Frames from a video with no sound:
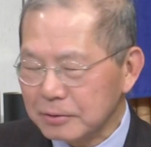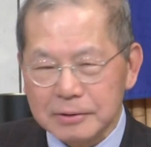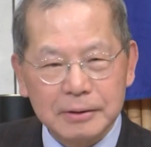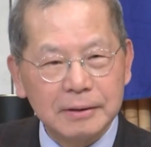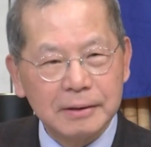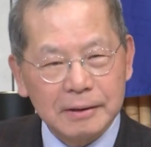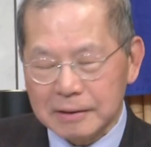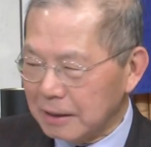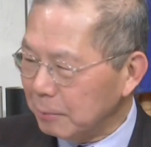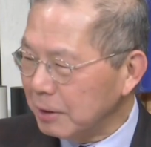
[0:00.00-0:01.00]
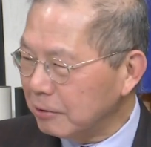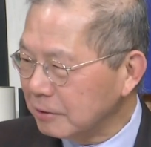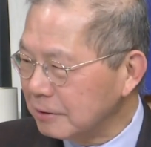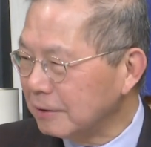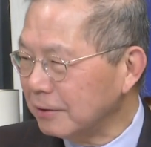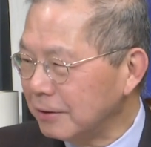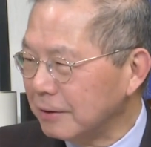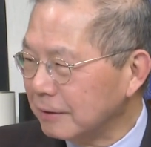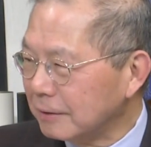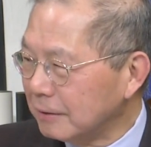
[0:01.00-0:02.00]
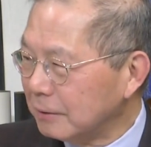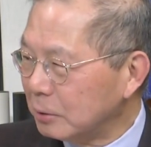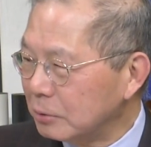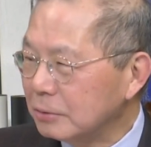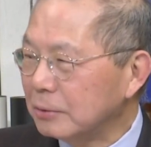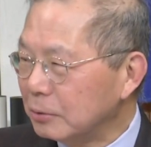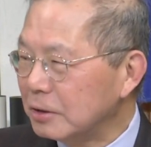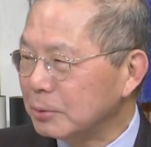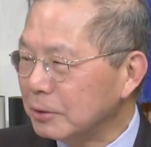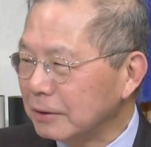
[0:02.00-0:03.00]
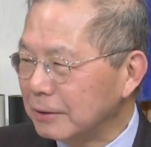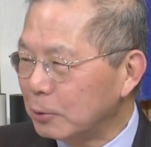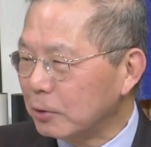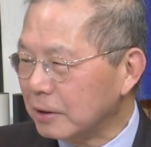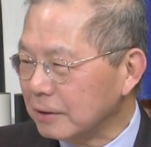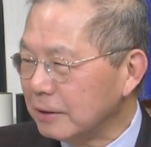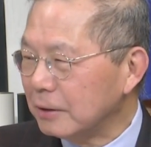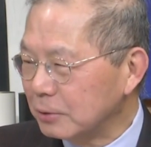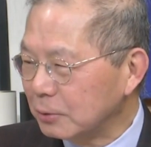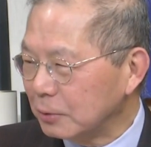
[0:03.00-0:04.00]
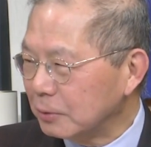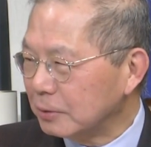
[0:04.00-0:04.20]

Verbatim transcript: するにアメリカは信頼できないから中国の一部になった方がいいでしょとい